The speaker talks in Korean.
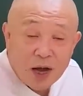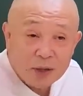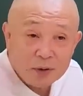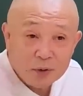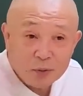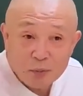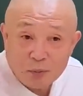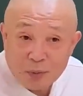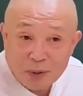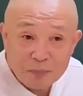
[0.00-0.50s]

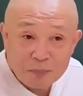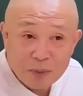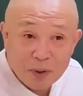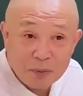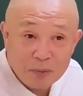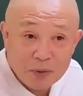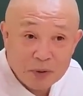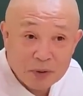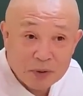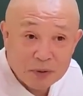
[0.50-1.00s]
한 놈만
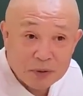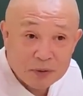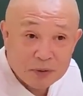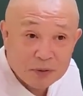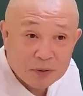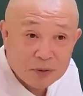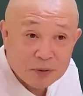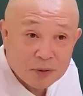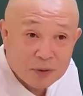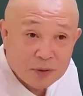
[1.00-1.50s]
패면
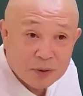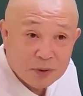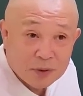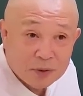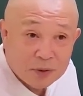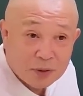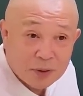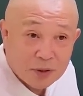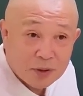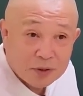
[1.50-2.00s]

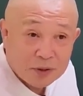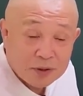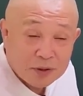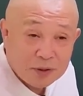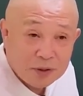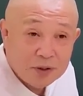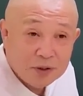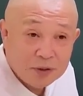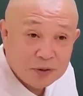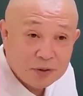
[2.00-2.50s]
내가
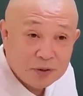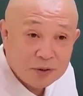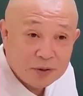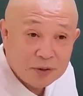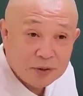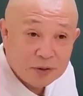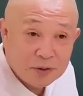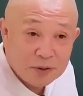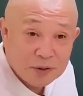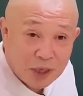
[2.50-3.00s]
이기는
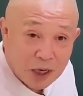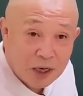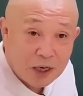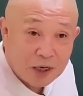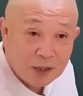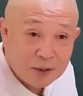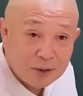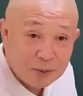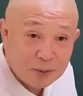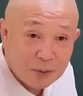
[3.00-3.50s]
거는
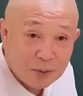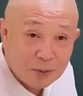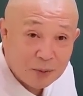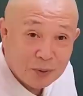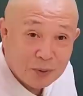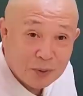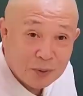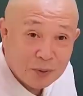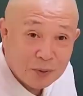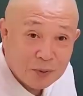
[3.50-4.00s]

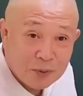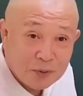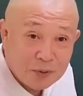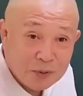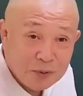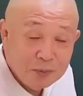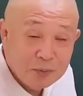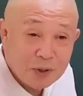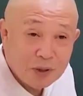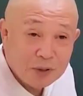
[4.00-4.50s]
양간이고
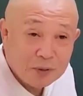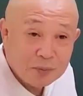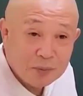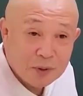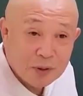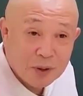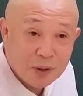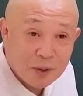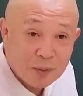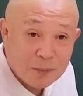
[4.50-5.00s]
음간은
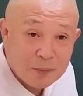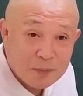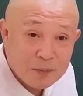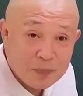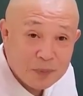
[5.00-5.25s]
뭐야?